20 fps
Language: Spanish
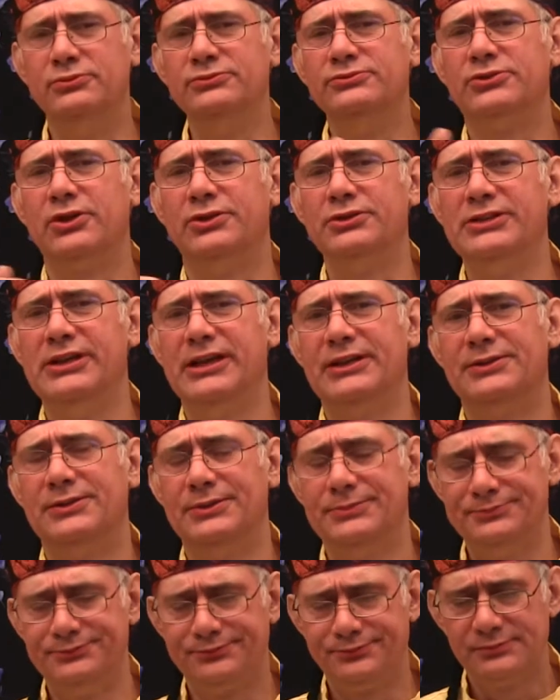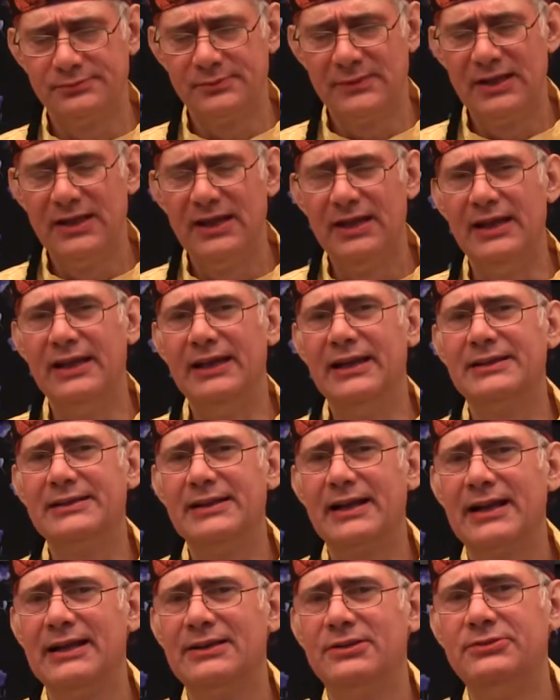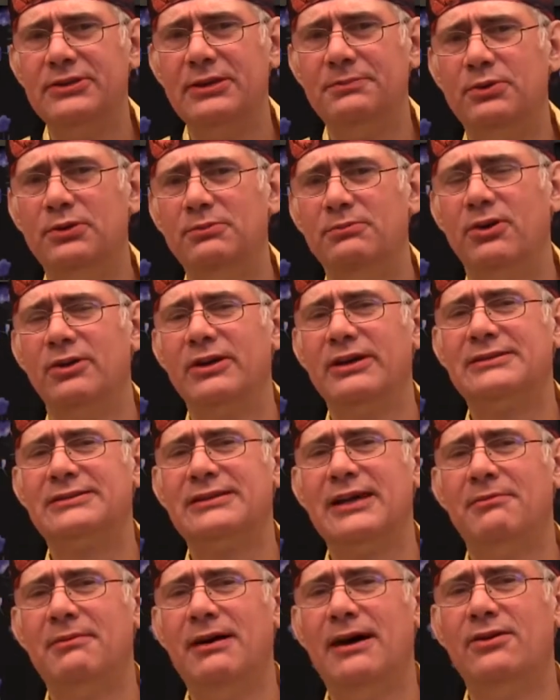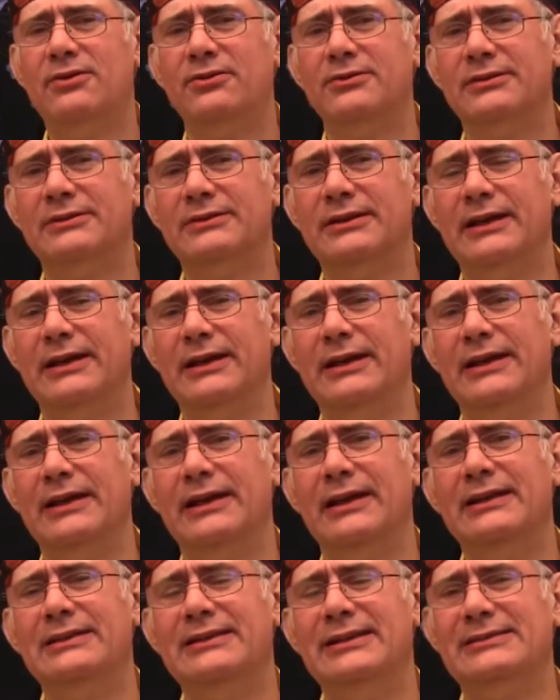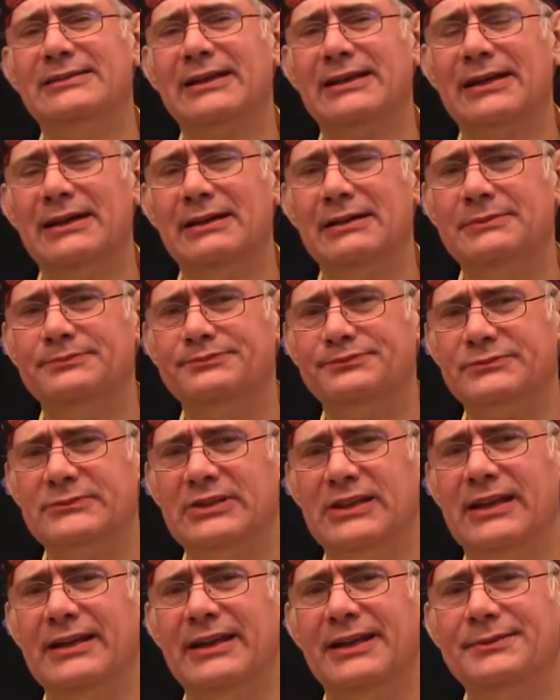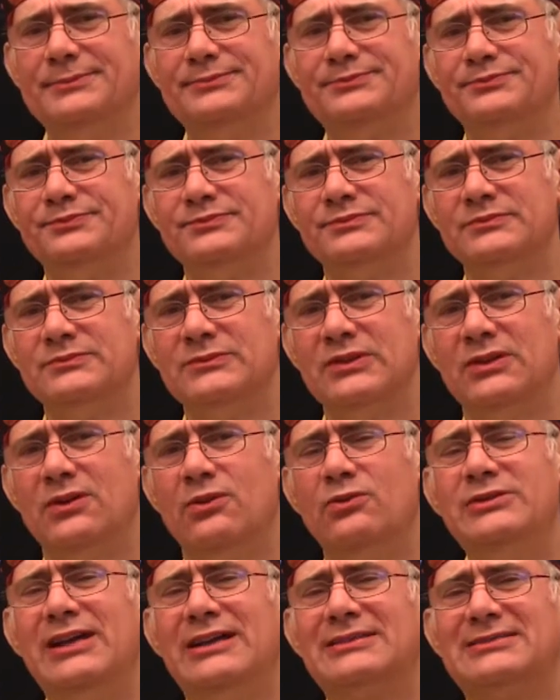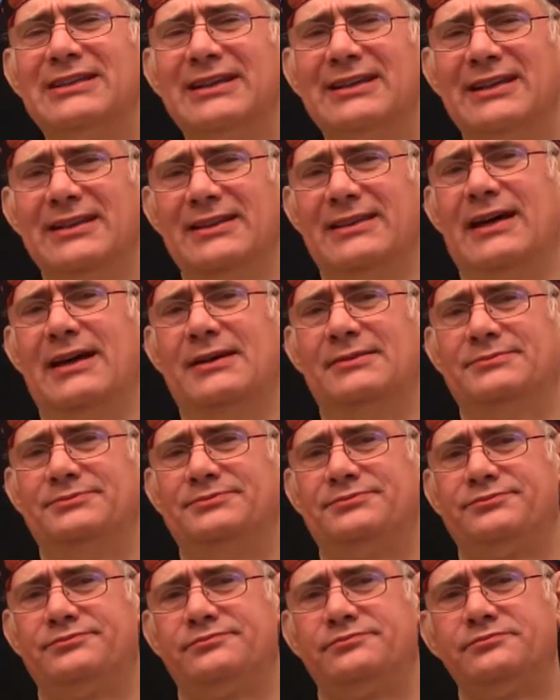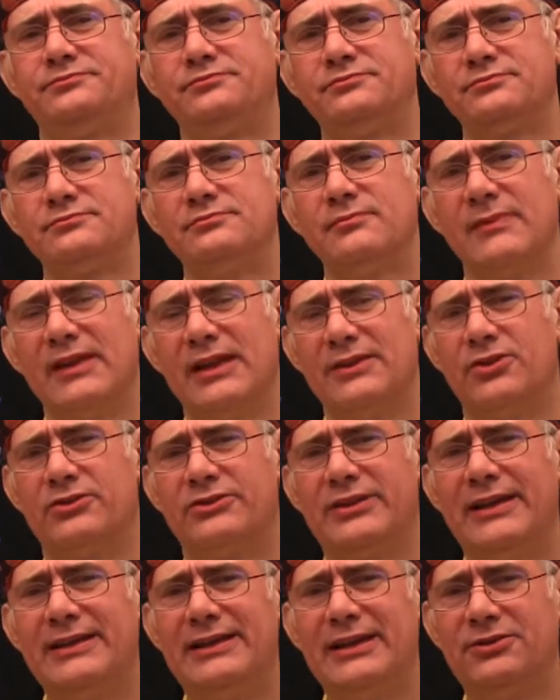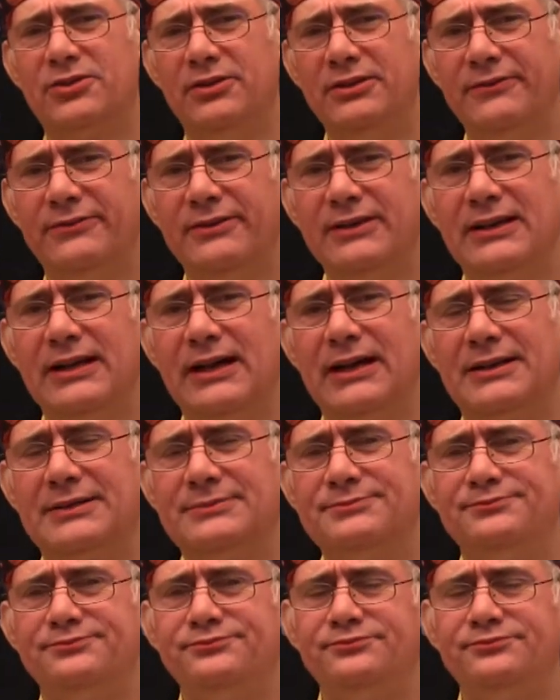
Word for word: punto nieto. En este caso, si el pulmón está bajo, eh, él dice que tiene una sequedad. Entonces hay que tonificar,